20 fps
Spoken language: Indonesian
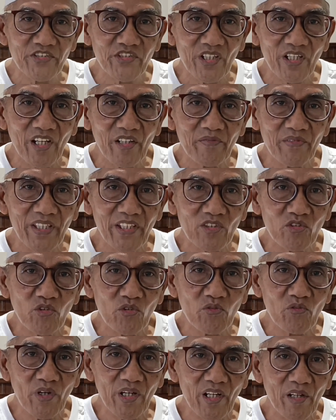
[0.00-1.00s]

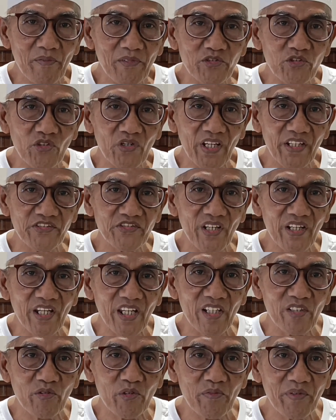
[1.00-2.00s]
Assalamualaikum warahmatullahi
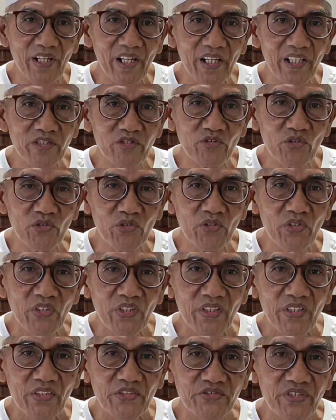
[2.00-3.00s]

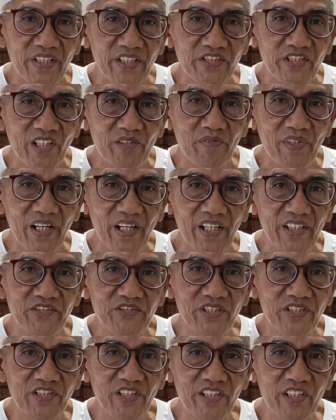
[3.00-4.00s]
wabarakatuh saya jamaah
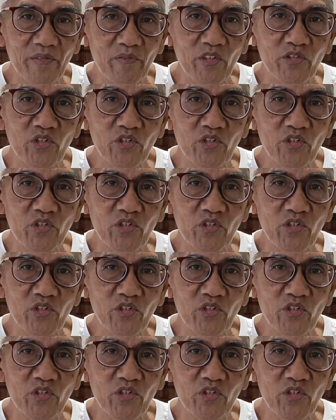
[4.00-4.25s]
haji dari